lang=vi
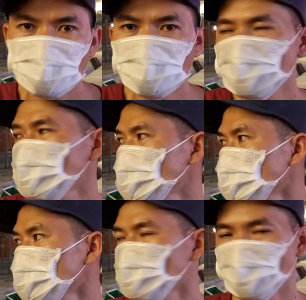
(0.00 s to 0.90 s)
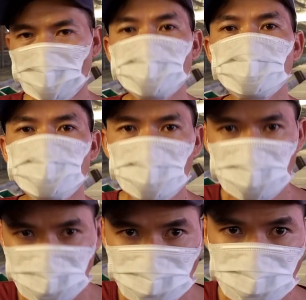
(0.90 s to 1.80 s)
đó một ký trở xuống
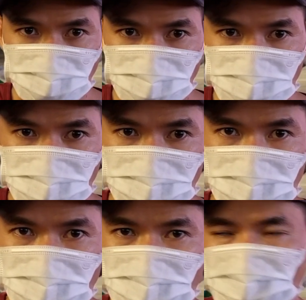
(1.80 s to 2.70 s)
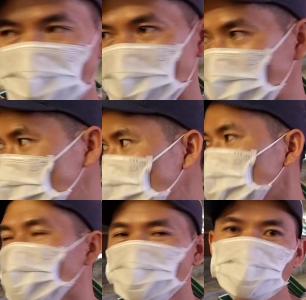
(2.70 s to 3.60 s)
mà tại sao
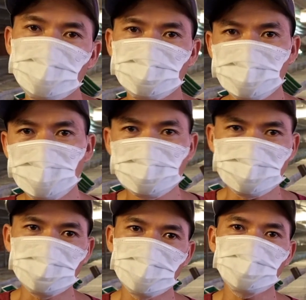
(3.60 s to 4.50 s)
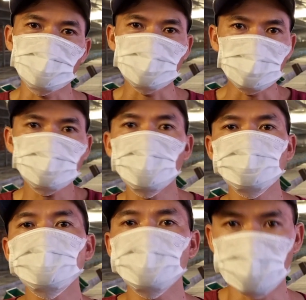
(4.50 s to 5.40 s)
nó bị chứng bụng thì hơi tại vì nó bị nhiễm trùng
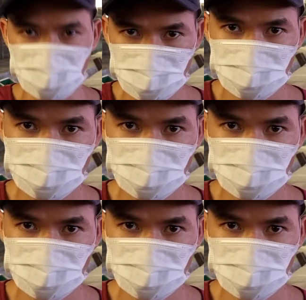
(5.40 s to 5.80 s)
đường ruột